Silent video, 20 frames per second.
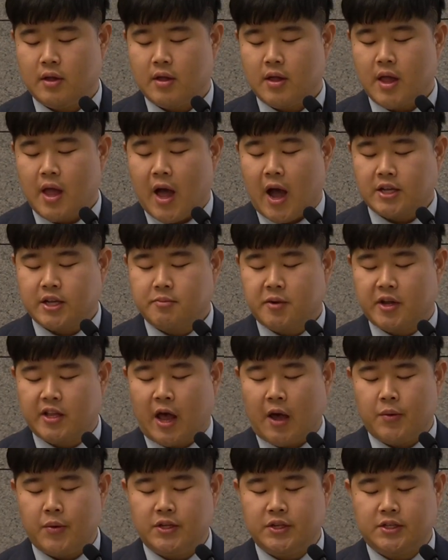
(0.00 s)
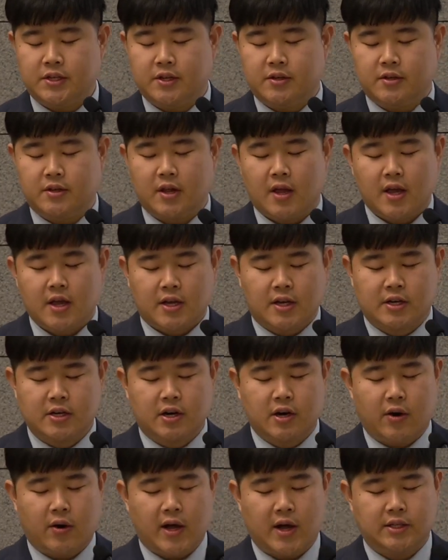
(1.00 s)
하지만 다윗은
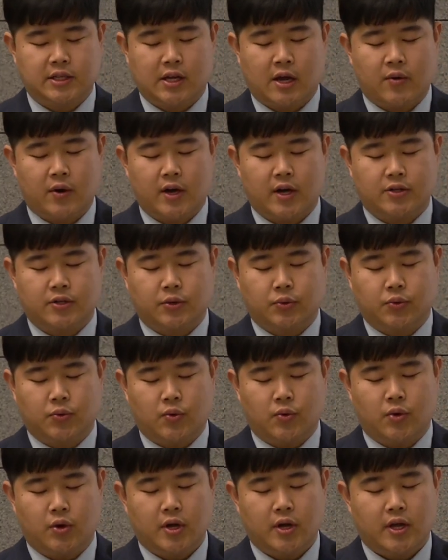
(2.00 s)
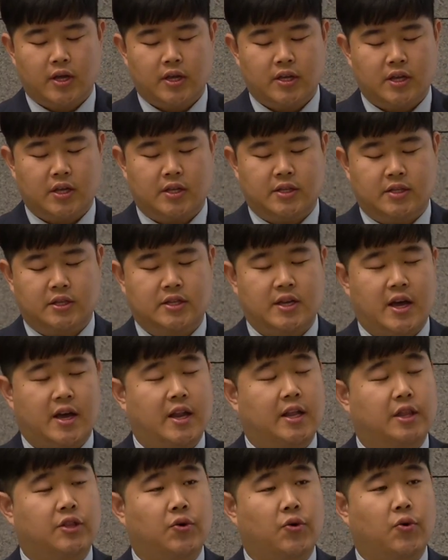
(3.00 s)
그러한 상황에서도 잊지
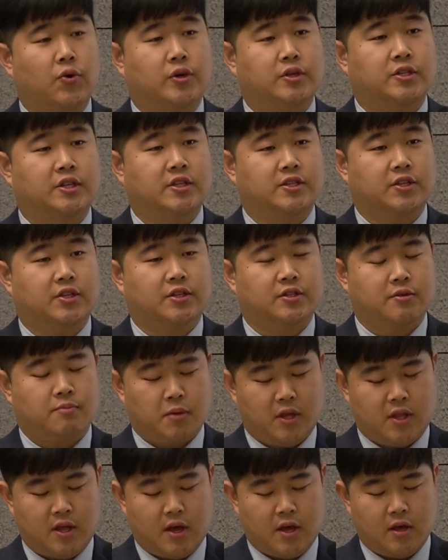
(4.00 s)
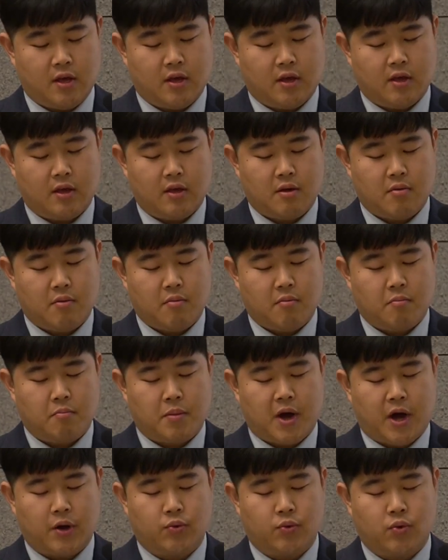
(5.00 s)
않았던 것이 있었습니다.
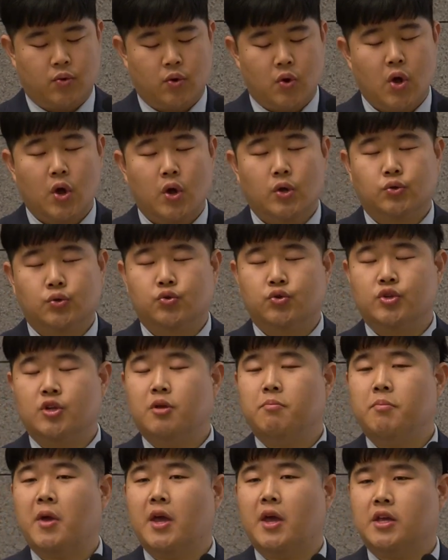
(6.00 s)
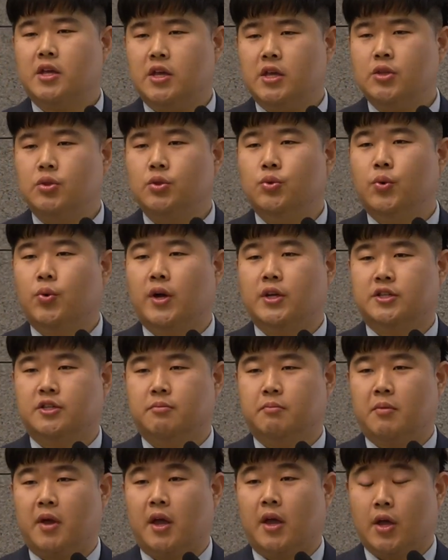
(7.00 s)
바로 주님의
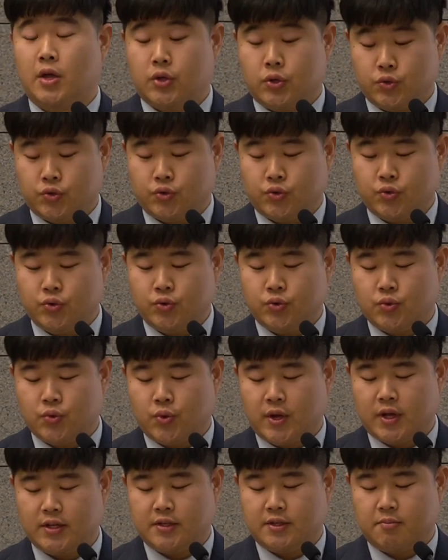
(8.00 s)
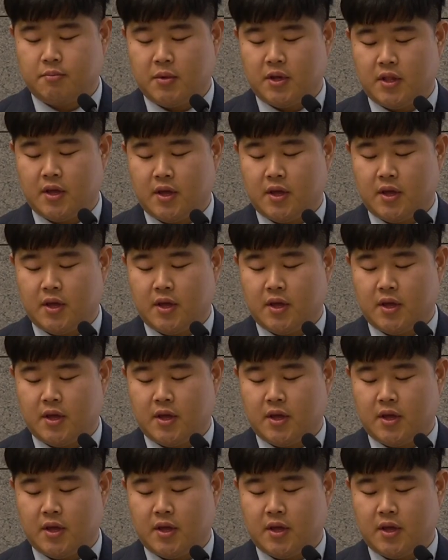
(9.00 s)
인도하심에 순종했습니다.